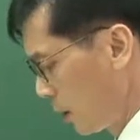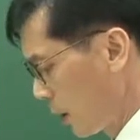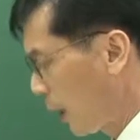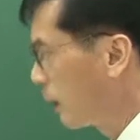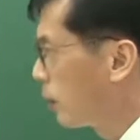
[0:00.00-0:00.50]

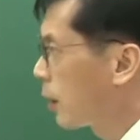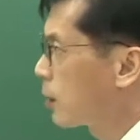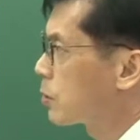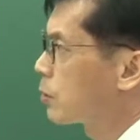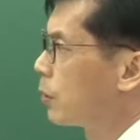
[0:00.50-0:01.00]
제가 이런 얘기
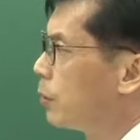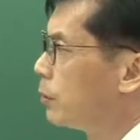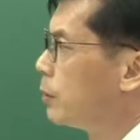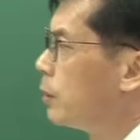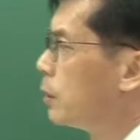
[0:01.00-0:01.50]
했었죠.
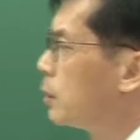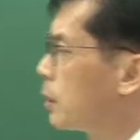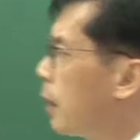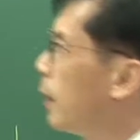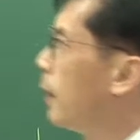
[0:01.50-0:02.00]

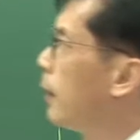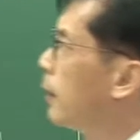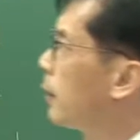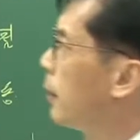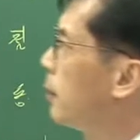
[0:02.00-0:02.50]
자
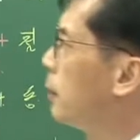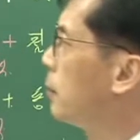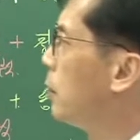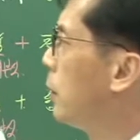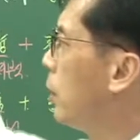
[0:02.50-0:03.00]

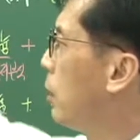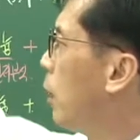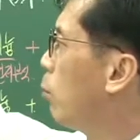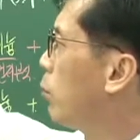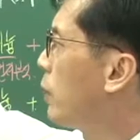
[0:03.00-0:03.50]
얘는
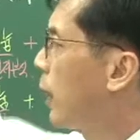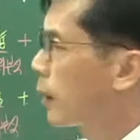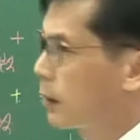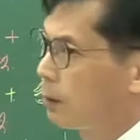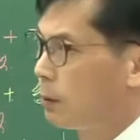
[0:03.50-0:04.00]
염분이
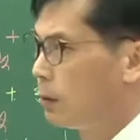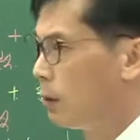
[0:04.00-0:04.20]
약하다고.